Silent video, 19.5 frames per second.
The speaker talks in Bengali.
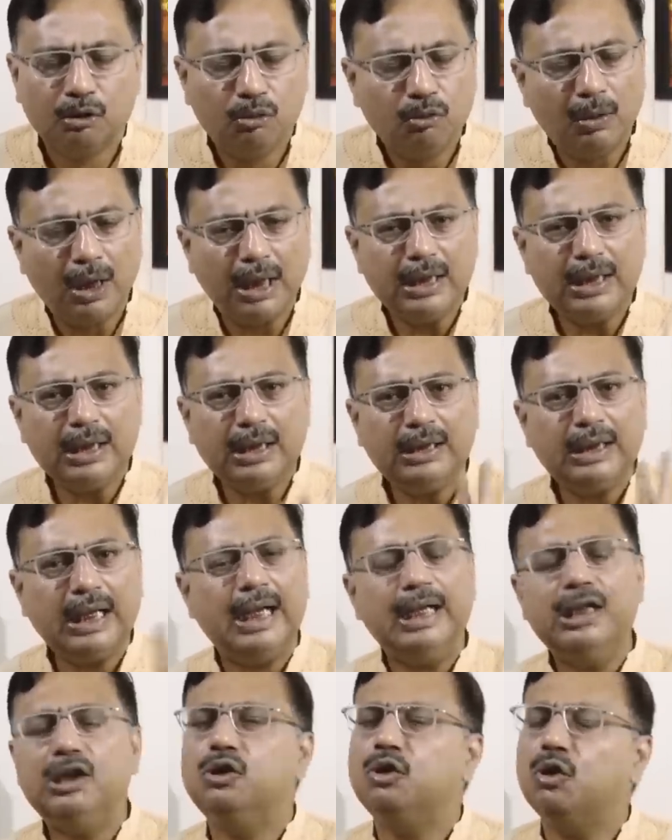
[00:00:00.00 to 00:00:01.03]
দু হাজার
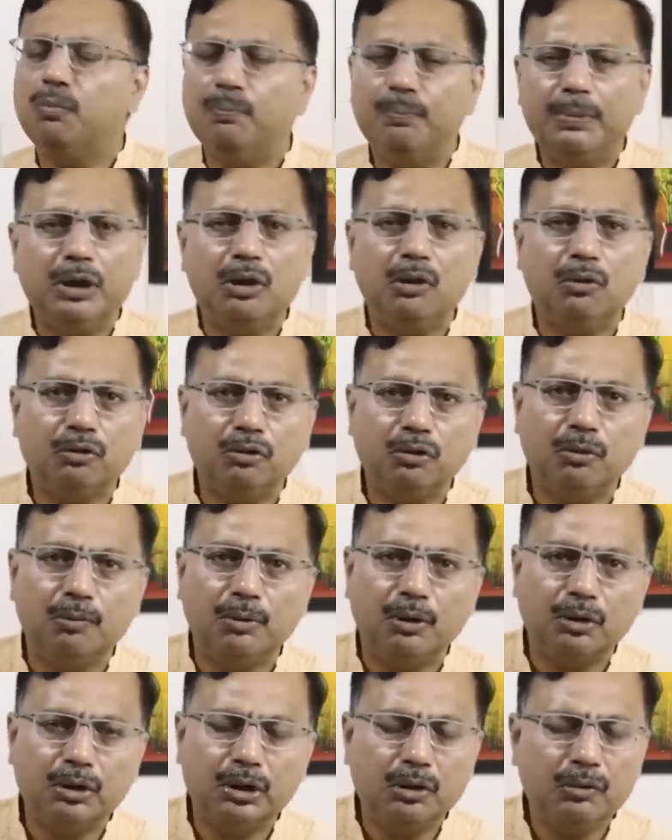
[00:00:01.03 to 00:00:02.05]
তেইশ চব্বিশ
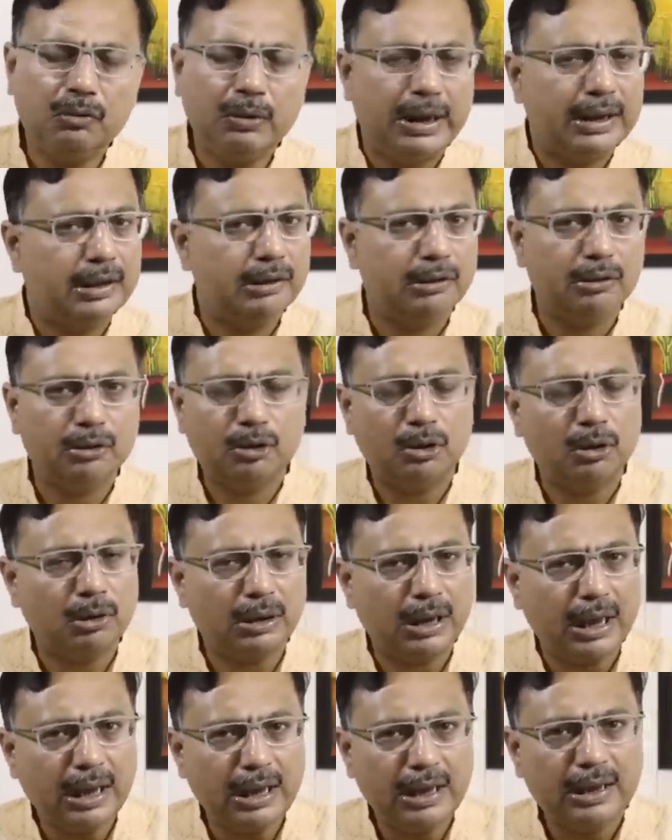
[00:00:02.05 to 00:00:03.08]
অর্থবর্ষেও কেন্দ্রীয়
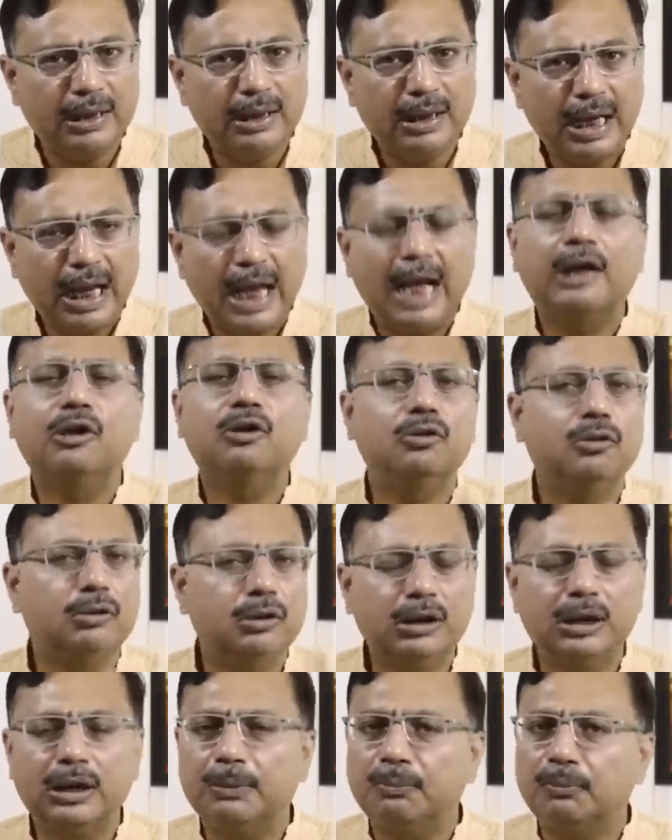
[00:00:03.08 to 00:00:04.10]
সরকার একশো
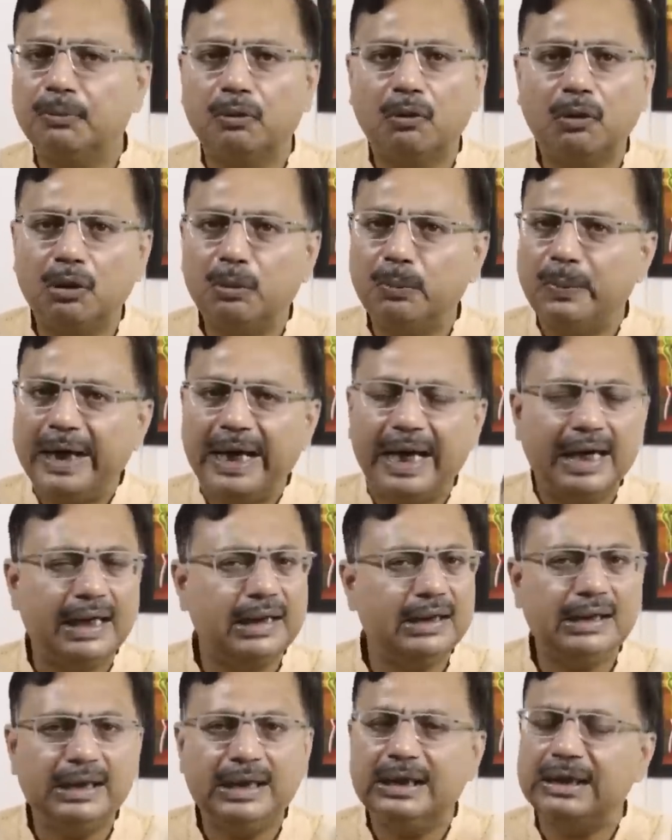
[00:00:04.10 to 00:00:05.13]
দিনের প্রকল্পে
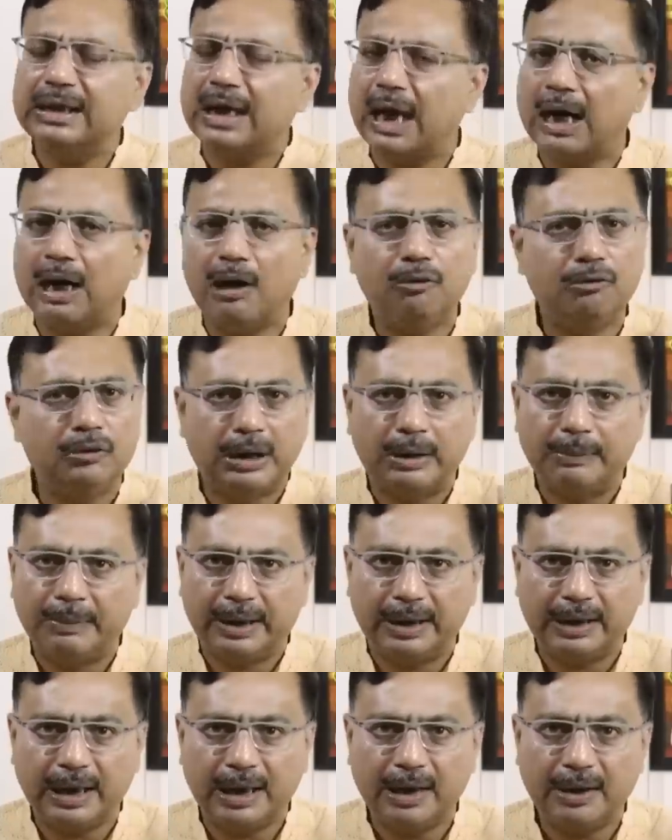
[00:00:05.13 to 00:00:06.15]
একটি টাকাও
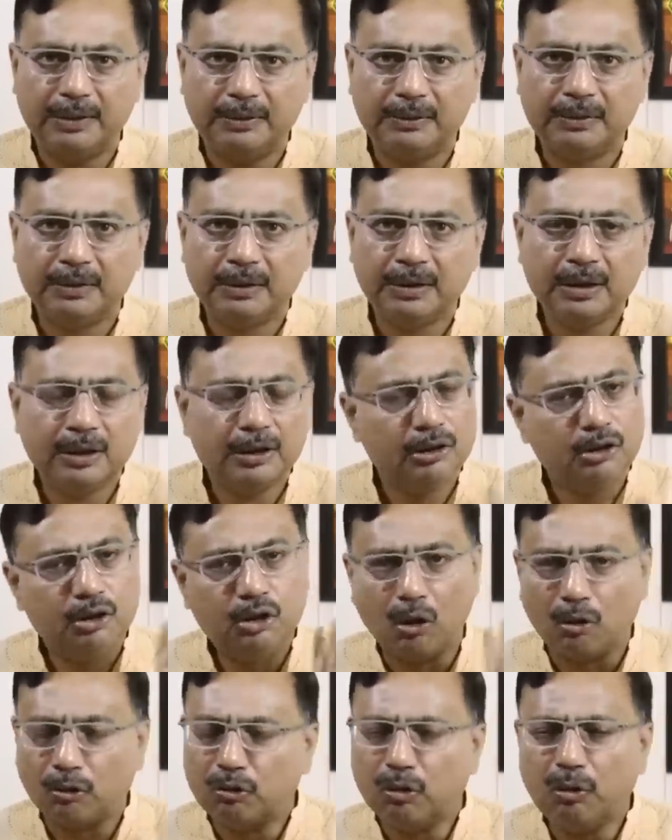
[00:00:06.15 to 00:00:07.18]
দেবেন না
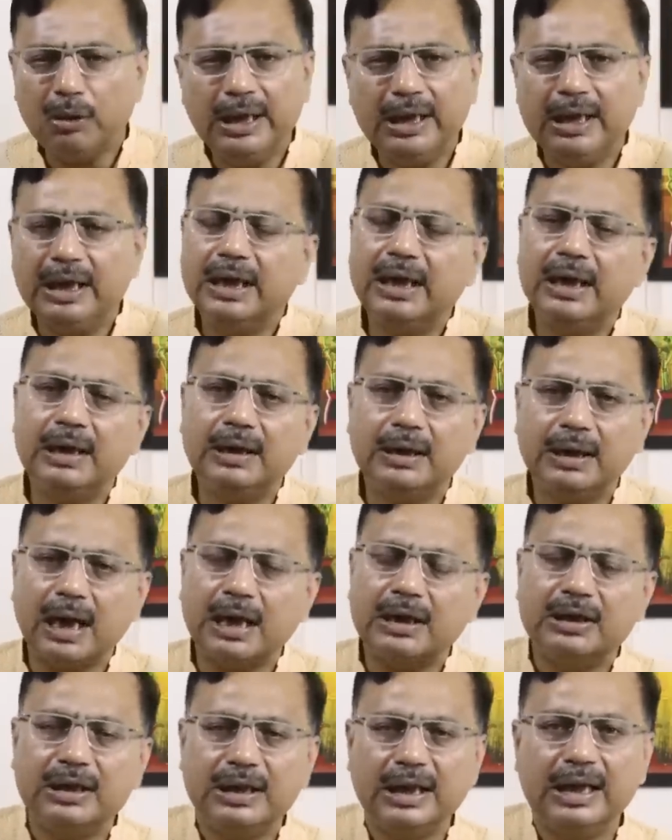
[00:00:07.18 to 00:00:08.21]
যতই
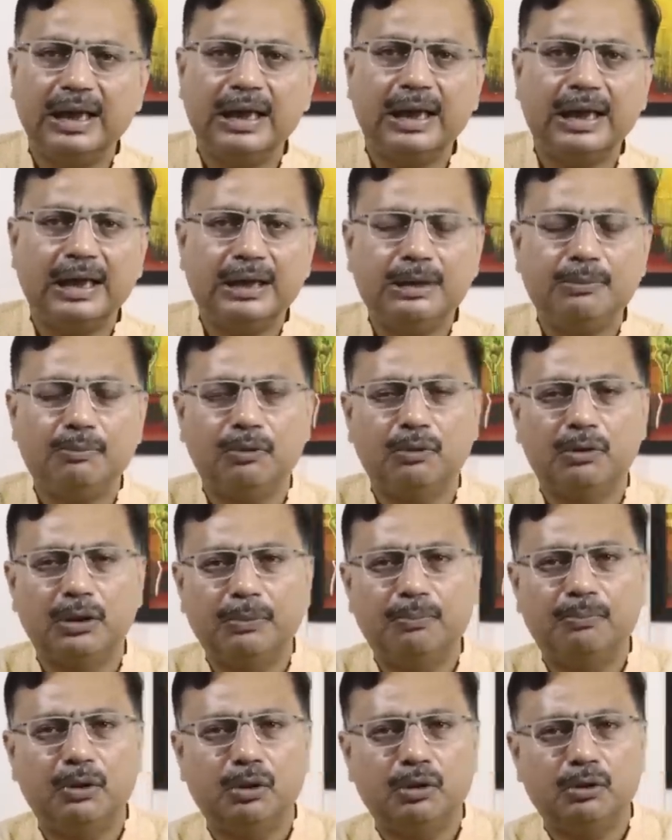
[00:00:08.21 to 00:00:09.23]
গিরিরাজ সিং এর কাছে
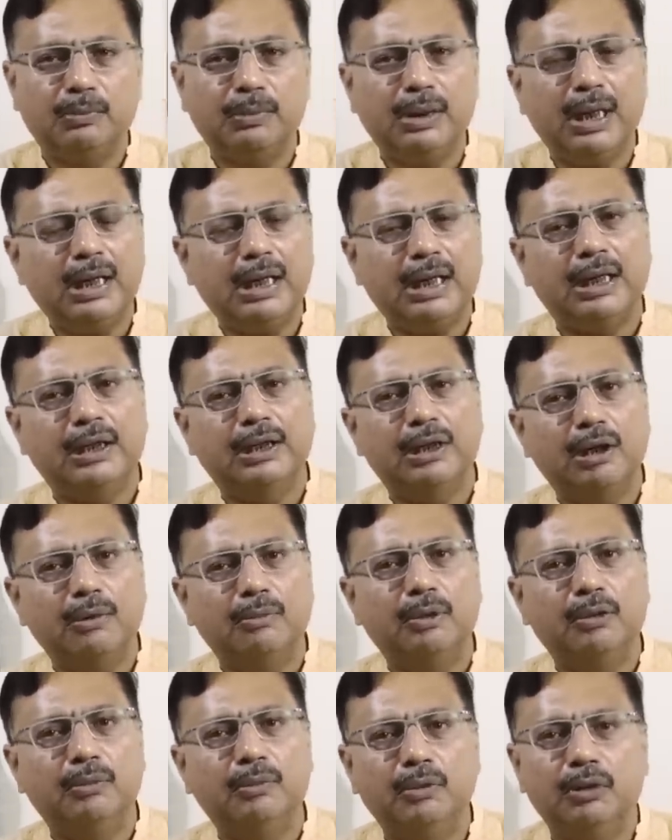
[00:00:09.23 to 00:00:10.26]
প্রদীপ মজুমদার
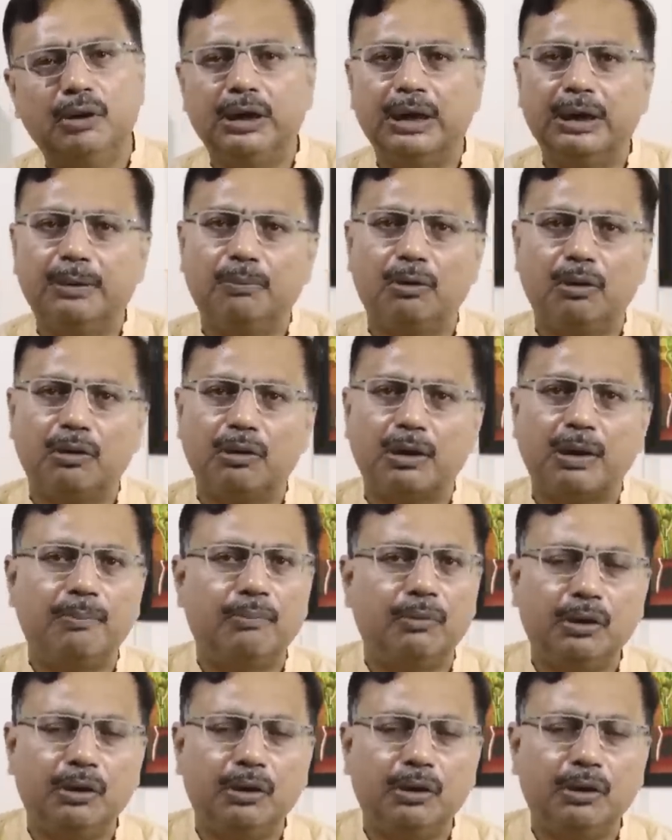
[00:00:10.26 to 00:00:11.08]
রাধারমন মল্লিক বলরাম